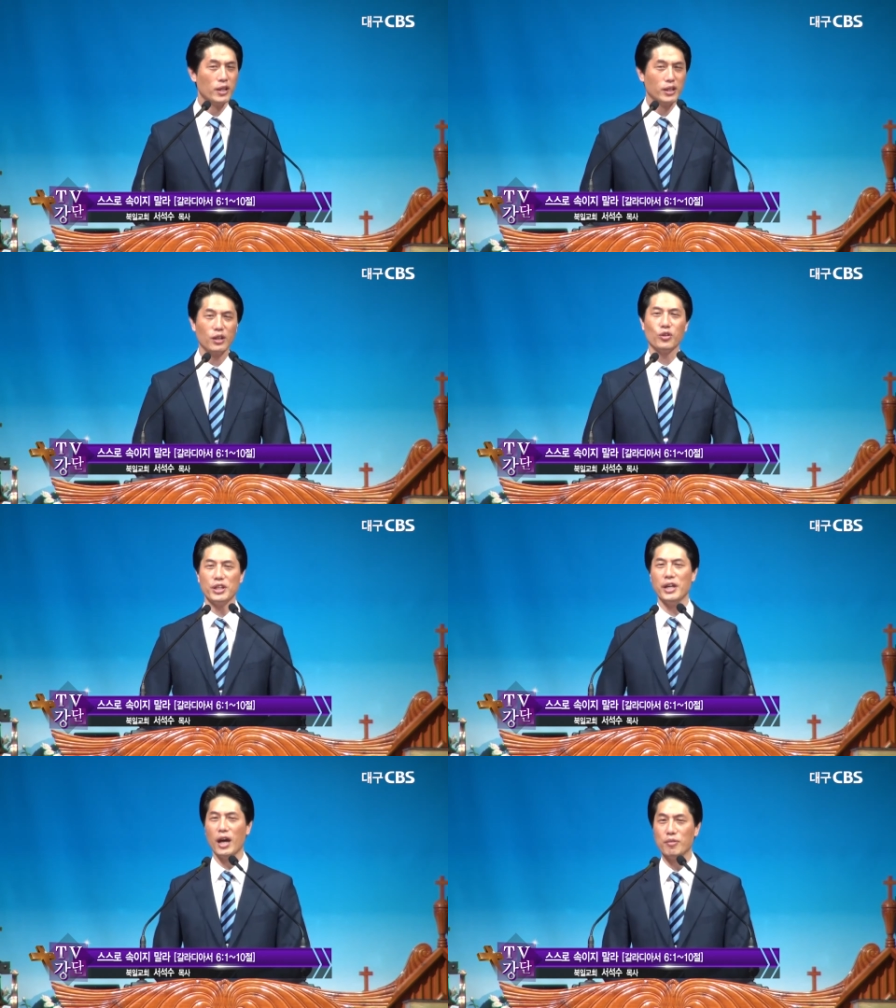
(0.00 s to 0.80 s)
그리고
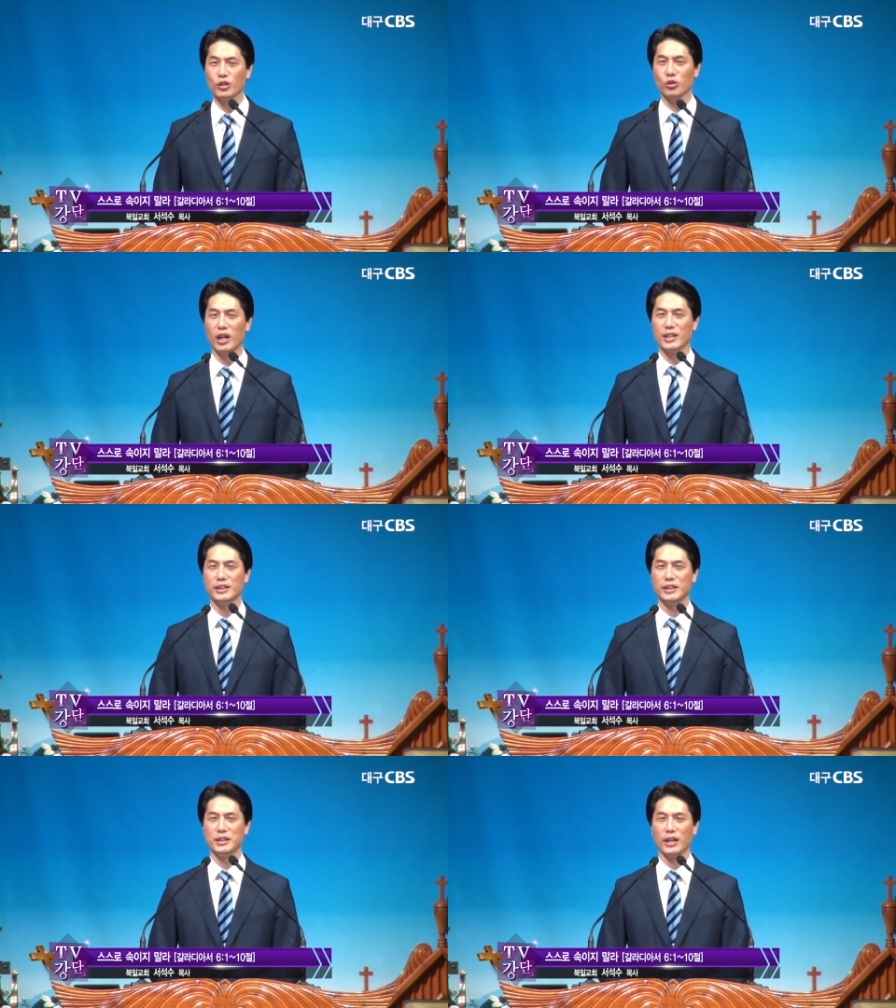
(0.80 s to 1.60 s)
이 에베소라는
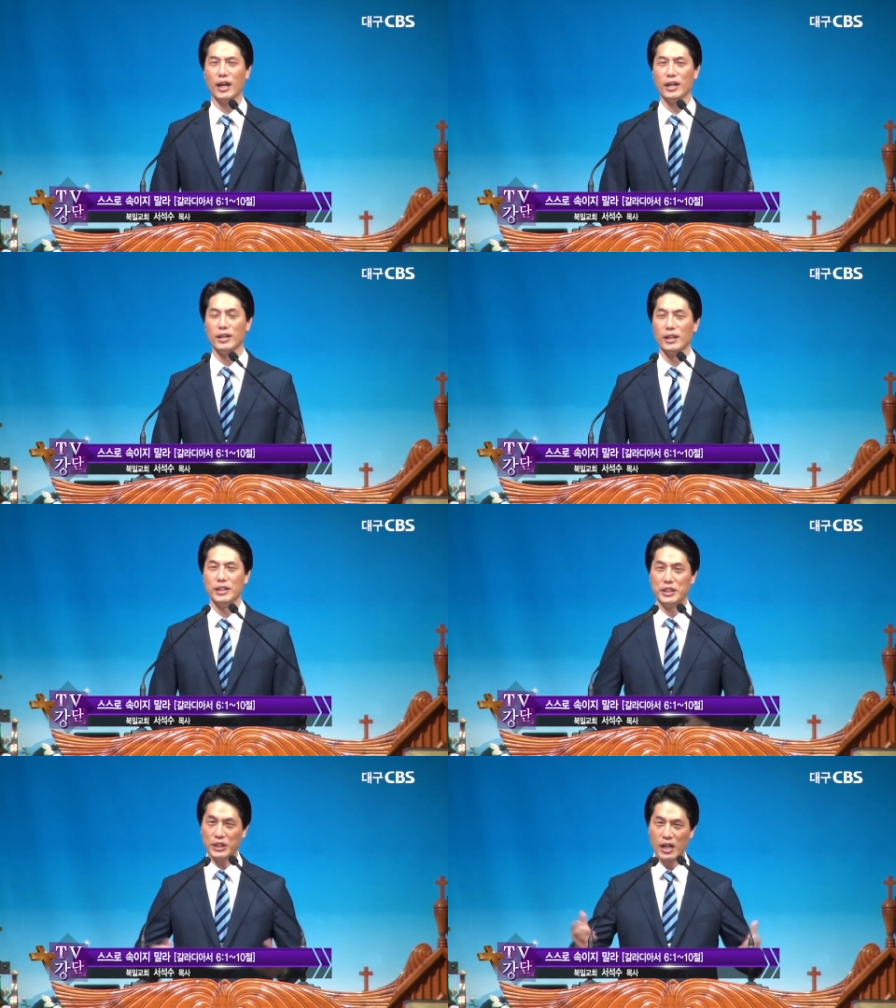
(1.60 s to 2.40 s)
지역에
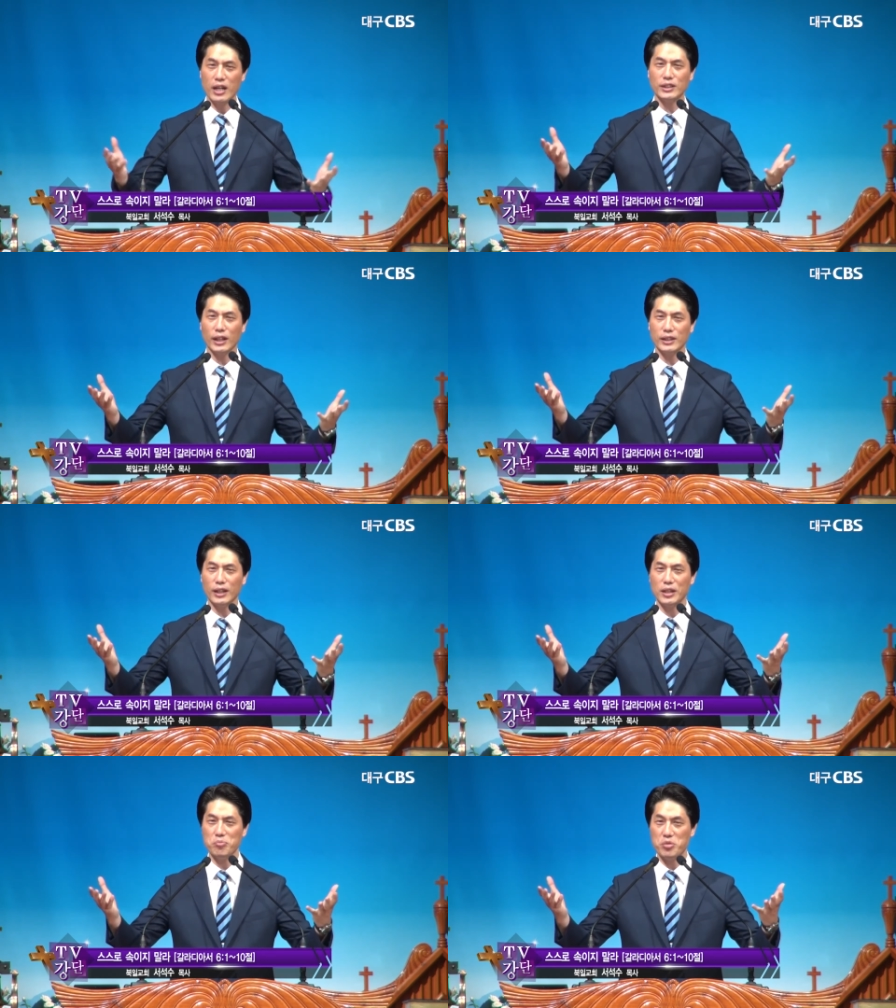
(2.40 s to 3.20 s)
이상한
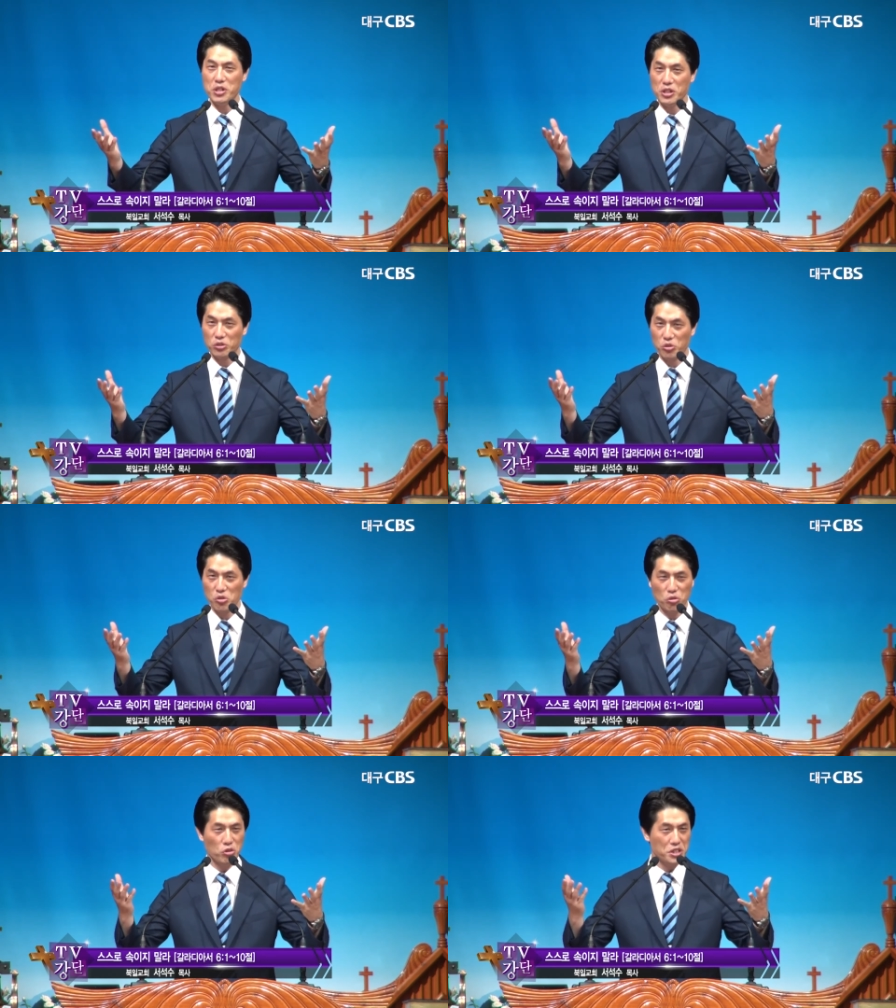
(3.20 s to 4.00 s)
사상이 밀려
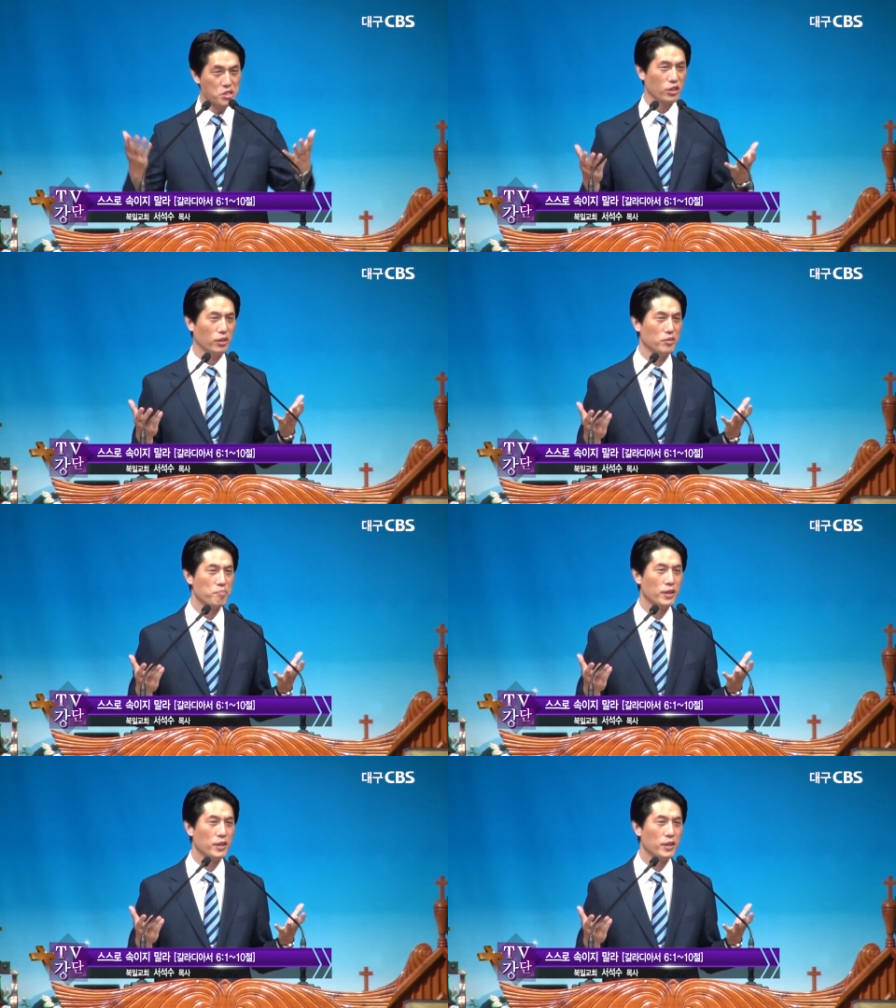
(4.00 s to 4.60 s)
들어오고 있어요.